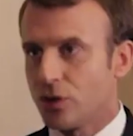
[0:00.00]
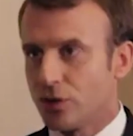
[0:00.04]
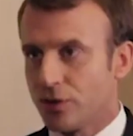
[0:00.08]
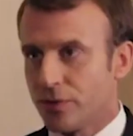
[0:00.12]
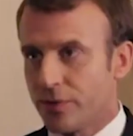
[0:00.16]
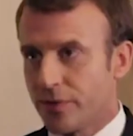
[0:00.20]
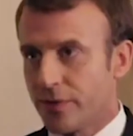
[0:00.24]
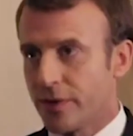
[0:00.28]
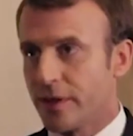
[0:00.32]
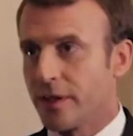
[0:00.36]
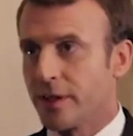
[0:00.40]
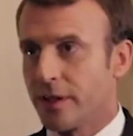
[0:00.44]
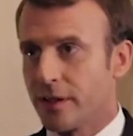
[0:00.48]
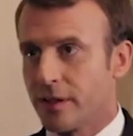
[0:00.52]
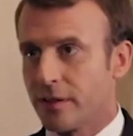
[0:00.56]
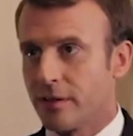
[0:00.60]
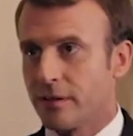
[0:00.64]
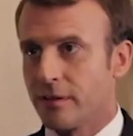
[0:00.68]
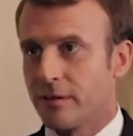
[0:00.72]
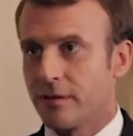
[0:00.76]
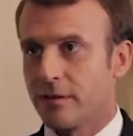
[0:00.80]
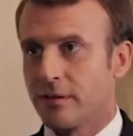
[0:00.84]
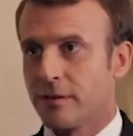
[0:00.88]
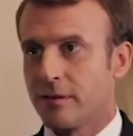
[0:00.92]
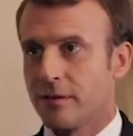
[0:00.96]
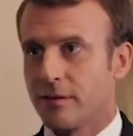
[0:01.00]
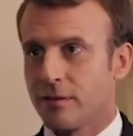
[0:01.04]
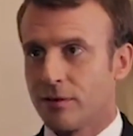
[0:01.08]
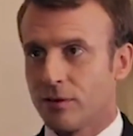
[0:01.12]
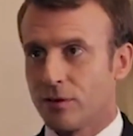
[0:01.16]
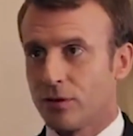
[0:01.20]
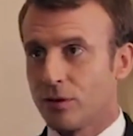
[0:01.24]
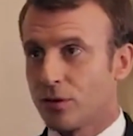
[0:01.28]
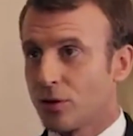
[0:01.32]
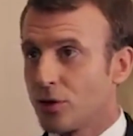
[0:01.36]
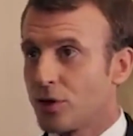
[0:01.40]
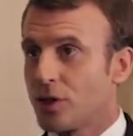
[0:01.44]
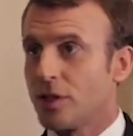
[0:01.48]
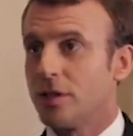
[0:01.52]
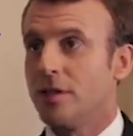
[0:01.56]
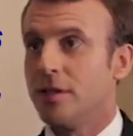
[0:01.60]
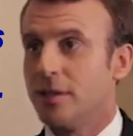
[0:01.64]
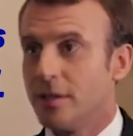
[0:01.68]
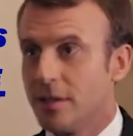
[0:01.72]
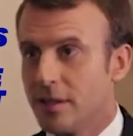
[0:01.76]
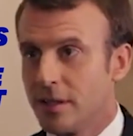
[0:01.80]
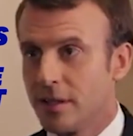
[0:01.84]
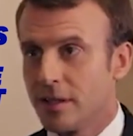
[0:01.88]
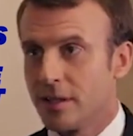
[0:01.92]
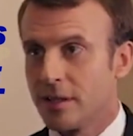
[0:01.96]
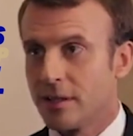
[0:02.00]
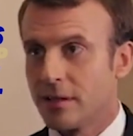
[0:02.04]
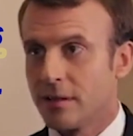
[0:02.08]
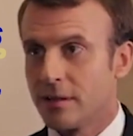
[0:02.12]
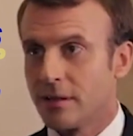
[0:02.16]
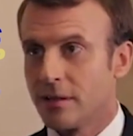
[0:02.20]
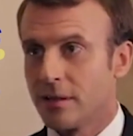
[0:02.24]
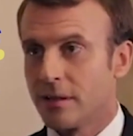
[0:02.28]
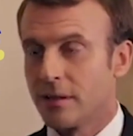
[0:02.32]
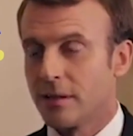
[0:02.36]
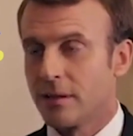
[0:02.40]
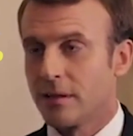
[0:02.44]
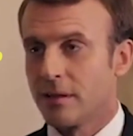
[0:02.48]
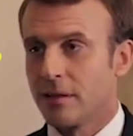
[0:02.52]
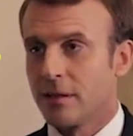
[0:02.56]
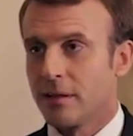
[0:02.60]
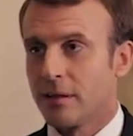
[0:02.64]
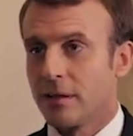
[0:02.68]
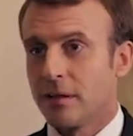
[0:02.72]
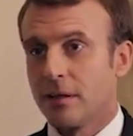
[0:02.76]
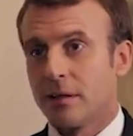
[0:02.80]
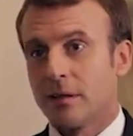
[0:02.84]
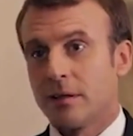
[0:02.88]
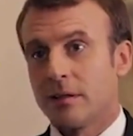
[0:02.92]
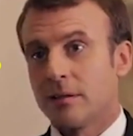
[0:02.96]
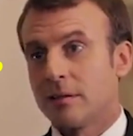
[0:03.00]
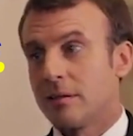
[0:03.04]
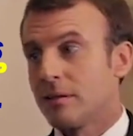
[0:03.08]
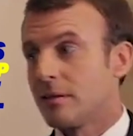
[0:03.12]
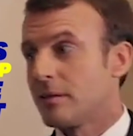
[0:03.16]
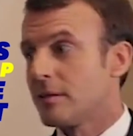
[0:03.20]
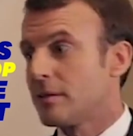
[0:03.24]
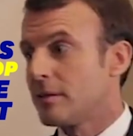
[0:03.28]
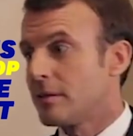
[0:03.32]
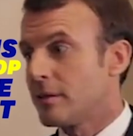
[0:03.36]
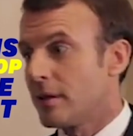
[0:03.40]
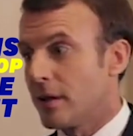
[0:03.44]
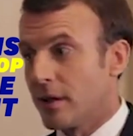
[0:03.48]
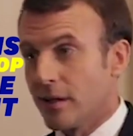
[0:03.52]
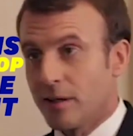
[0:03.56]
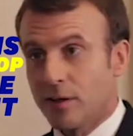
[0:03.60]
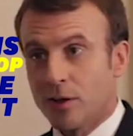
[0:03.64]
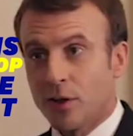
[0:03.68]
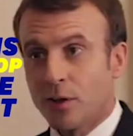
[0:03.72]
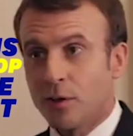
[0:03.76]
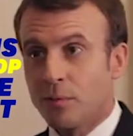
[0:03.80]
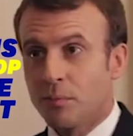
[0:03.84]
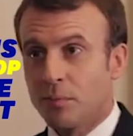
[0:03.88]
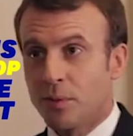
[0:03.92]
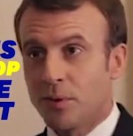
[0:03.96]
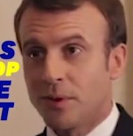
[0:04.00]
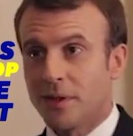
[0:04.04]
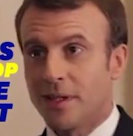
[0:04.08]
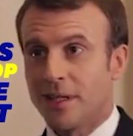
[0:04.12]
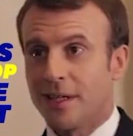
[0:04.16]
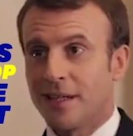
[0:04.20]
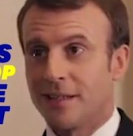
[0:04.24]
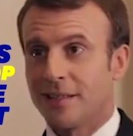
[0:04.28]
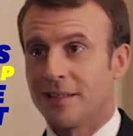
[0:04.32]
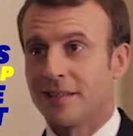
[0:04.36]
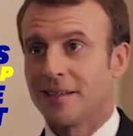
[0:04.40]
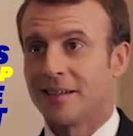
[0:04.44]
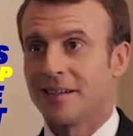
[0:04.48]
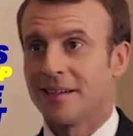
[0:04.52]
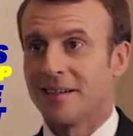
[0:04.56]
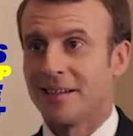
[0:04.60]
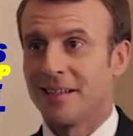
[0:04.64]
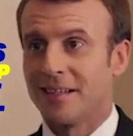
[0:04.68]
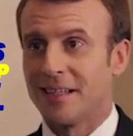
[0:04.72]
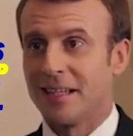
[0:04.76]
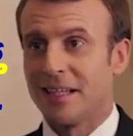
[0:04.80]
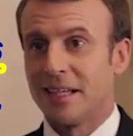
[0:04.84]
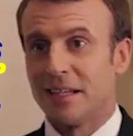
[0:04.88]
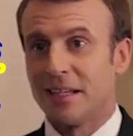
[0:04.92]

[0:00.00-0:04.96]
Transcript: Je fais ce que j'ai dit. Ça étonne peut-être,